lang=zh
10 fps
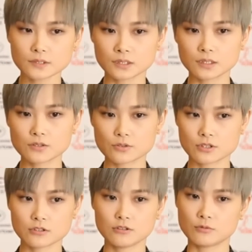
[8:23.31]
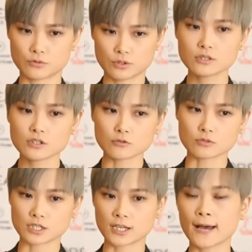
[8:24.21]
呃，就是这我觉得是一
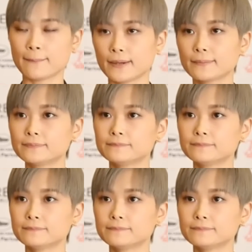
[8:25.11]
种情感吧。